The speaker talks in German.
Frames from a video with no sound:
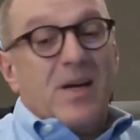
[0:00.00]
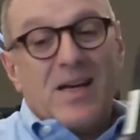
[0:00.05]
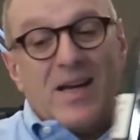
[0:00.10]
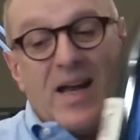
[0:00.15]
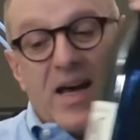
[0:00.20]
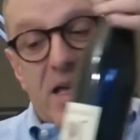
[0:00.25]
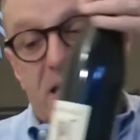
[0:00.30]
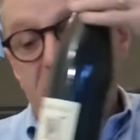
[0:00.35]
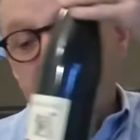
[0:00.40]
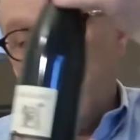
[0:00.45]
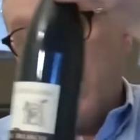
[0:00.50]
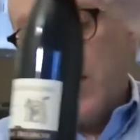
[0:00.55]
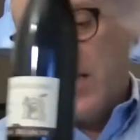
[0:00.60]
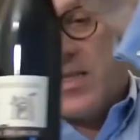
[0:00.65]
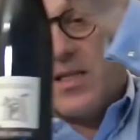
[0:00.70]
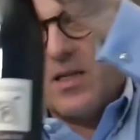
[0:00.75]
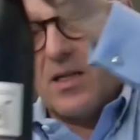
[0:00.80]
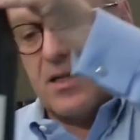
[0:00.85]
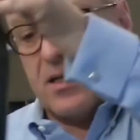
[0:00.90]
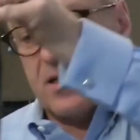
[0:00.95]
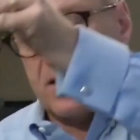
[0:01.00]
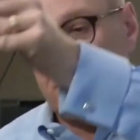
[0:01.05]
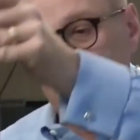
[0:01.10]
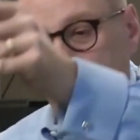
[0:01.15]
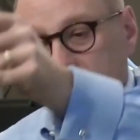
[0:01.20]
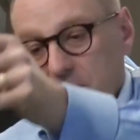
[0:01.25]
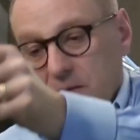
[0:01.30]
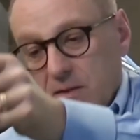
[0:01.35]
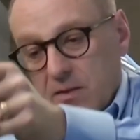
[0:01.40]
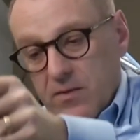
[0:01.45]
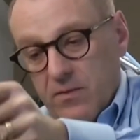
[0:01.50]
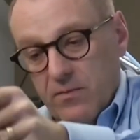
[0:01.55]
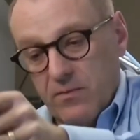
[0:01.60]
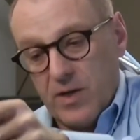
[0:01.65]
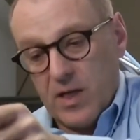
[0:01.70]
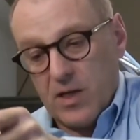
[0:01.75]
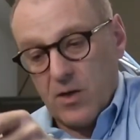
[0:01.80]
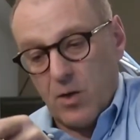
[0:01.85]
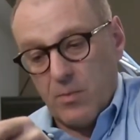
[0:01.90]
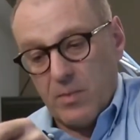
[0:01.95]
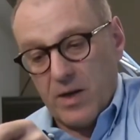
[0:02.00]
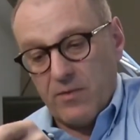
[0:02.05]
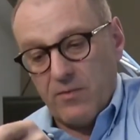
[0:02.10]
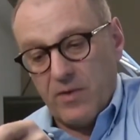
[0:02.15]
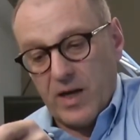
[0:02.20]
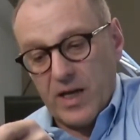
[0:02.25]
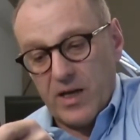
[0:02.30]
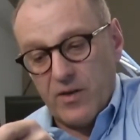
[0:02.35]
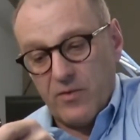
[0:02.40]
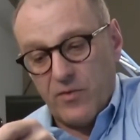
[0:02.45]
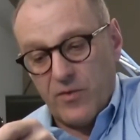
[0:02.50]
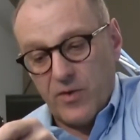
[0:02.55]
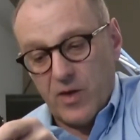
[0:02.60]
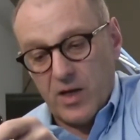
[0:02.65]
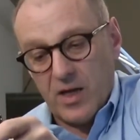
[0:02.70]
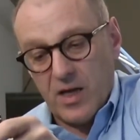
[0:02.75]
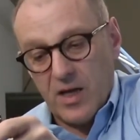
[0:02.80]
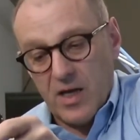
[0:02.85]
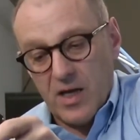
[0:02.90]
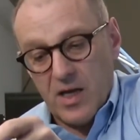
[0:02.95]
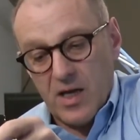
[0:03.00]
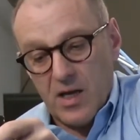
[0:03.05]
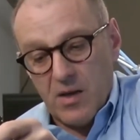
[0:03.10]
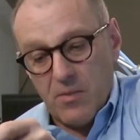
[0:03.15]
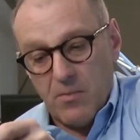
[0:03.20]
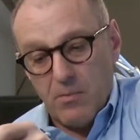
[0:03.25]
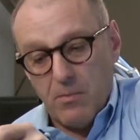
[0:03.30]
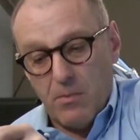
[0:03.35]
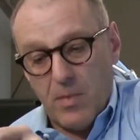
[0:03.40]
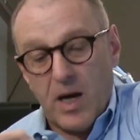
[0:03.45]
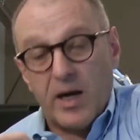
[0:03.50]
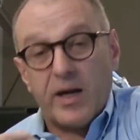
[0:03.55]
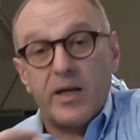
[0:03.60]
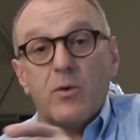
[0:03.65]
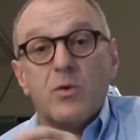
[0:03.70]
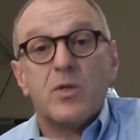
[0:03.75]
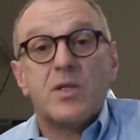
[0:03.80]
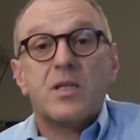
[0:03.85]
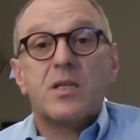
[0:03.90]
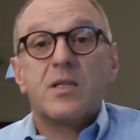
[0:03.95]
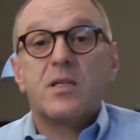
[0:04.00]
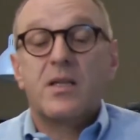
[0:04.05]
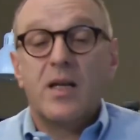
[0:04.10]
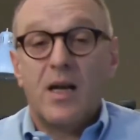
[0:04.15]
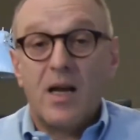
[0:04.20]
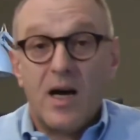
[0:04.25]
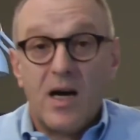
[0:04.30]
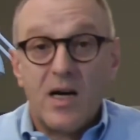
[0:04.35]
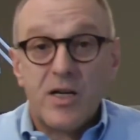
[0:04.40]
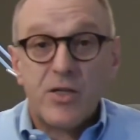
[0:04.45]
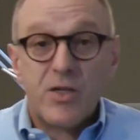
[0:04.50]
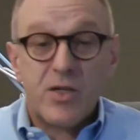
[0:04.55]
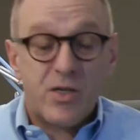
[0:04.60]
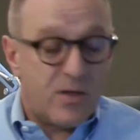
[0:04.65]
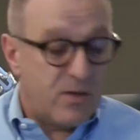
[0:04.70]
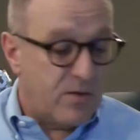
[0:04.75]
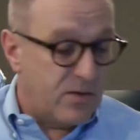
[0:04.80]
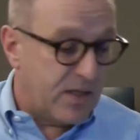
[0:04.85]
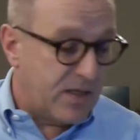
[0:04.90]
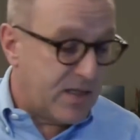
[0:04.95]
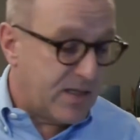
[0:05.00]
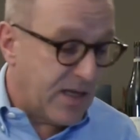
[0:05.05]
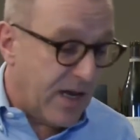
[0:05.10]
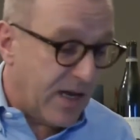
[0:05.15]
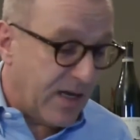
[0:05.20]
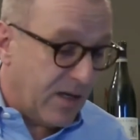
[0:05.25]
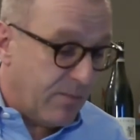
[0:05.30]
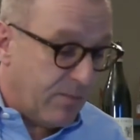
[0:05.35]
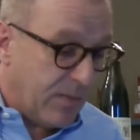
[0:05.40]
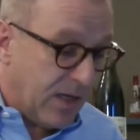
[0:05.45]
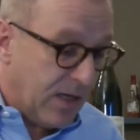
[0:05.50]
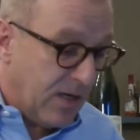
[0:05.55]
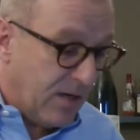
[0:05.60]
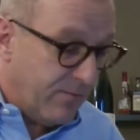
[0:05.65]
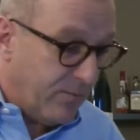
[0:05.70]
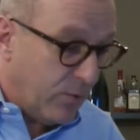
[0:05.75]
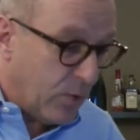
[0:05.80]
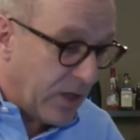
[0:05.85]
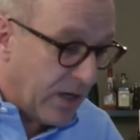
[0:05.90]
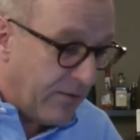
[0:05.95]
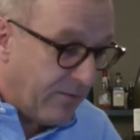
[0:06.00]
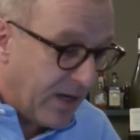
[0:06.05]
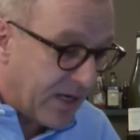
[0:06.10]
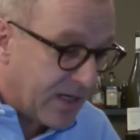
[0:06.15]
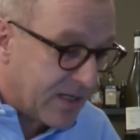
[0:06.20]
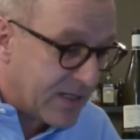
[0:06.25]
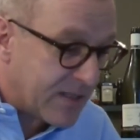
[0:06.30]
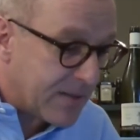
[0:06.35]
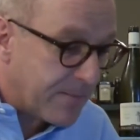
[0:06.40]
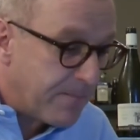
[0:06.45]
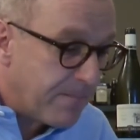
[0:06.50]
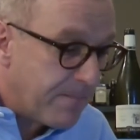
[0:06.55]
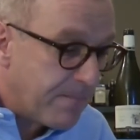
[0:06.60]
gleichen Winzer, wiederum ein Wein von Marius Delage und ich zeige Ihnen mal, wo der wächst.